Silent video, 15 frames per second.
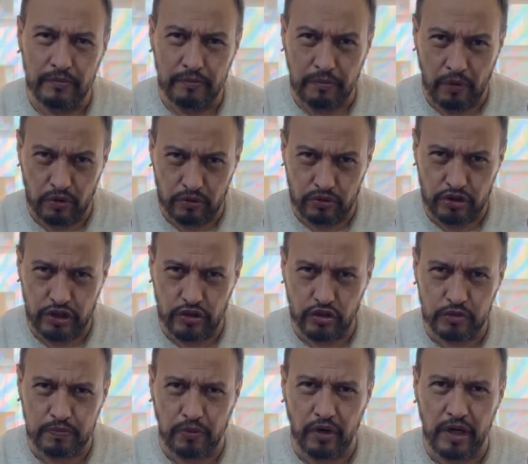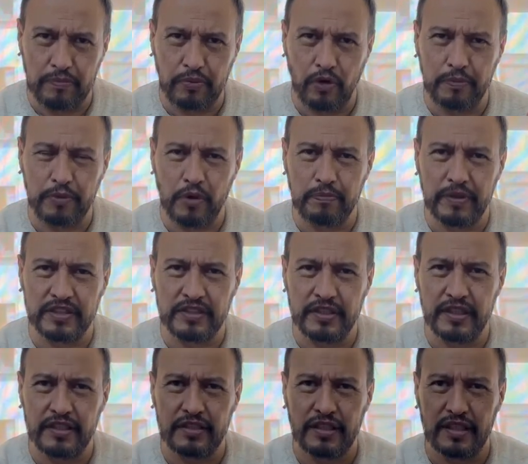producidos por el propio
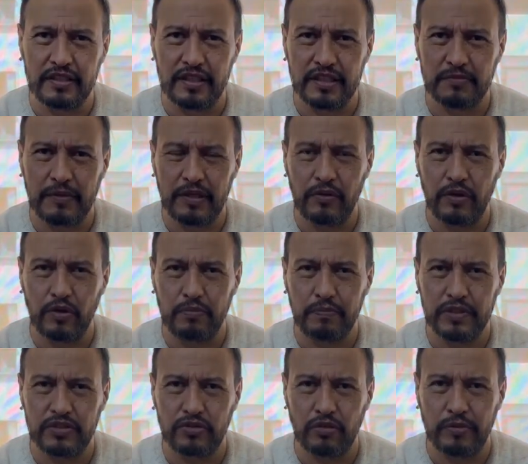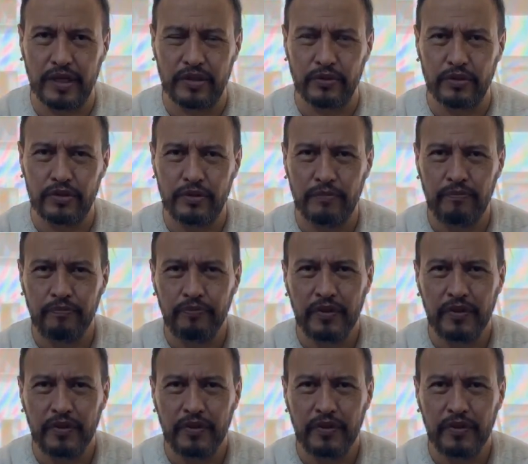presidente Andrés Manuel López Obrador,